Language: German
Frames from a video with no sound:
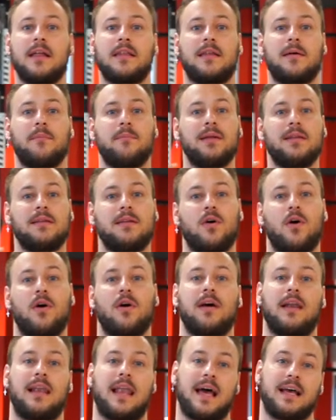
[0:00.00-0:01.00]
damit ihr
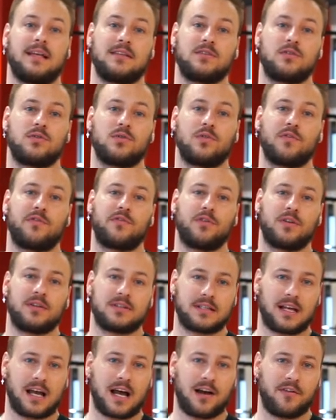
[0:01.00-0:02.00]
eure Leistung für
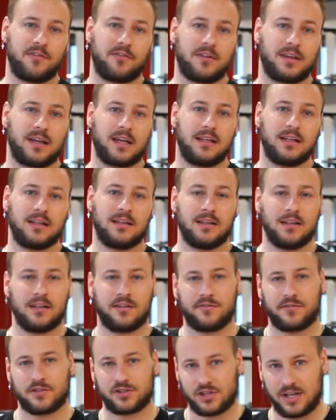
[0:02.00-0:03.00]
das Krafttraining
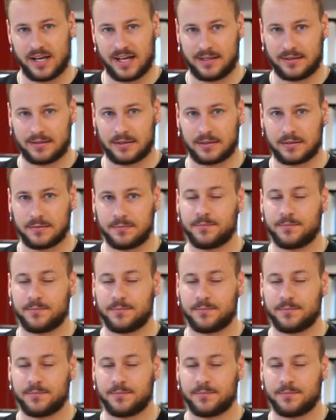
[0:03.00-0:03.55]
nicht verschlechtert.